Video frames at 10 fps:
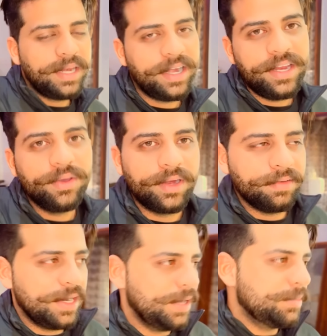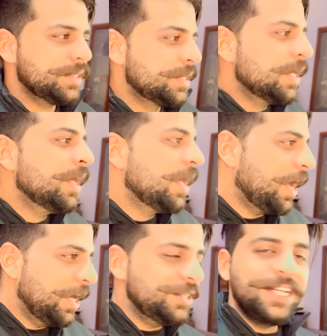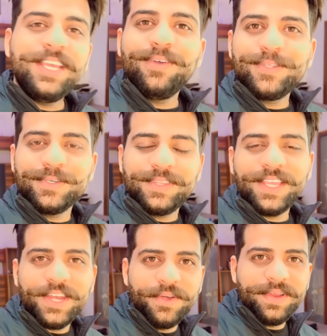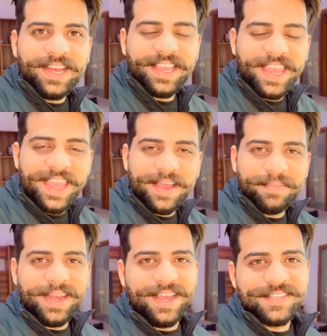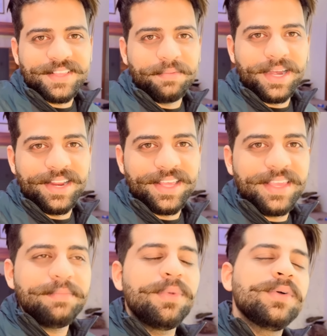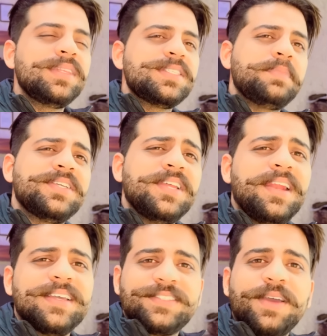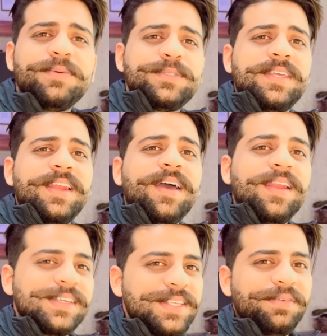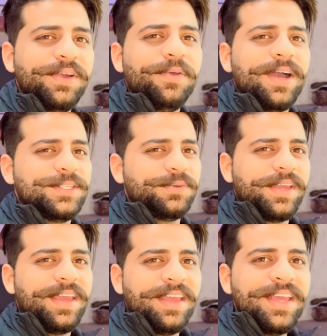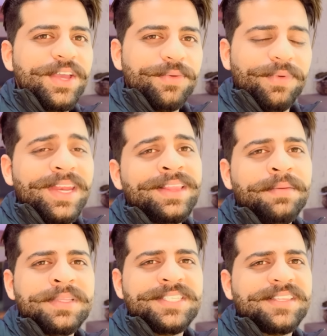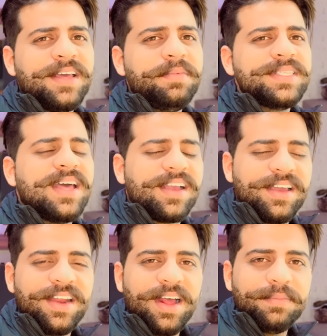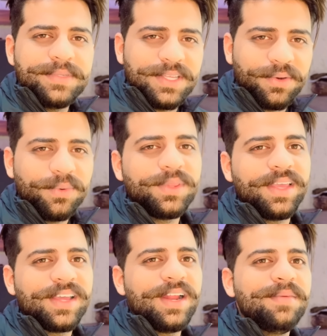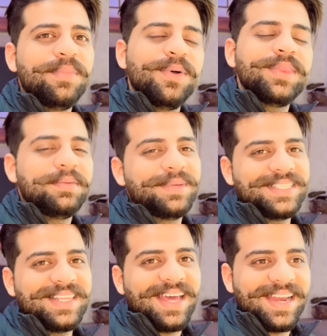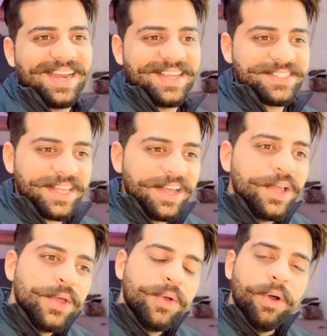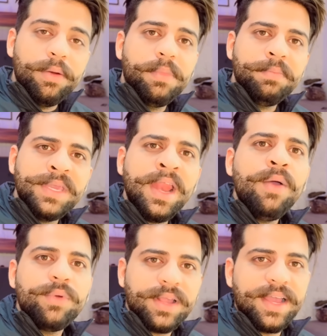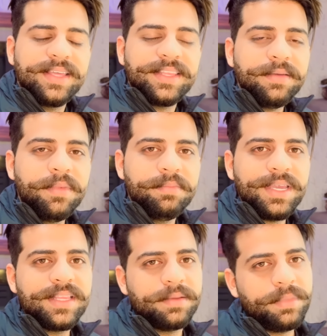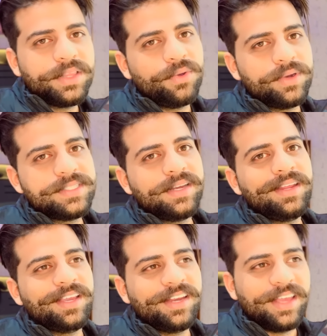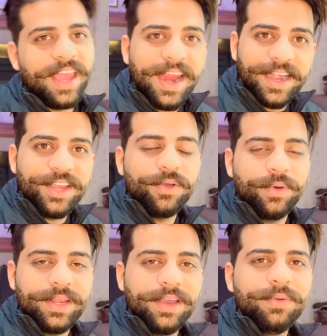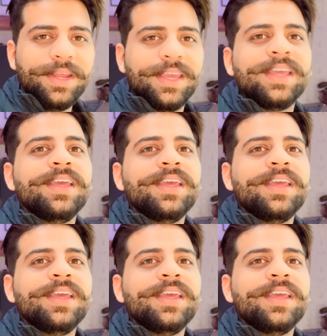रेडी होने वाले हैं बस अंजलि और ज्योति की ड्यूटी लगी है यहाँ पे नाश्ता बनाने की बहुत ही स्पेशल नाश्ता है उसकी ना अलग से वीडियो आ चुकी है वनीता मनचंदा पे जाकर आप ज़रूर देखना बहुत ही मज़ेदार है नाश्ता और मम्मी ना उठ गए थे मम्मी की तबीयत थोड़ी सी ठीक नहीं है हेडिक हो रही है उन्हें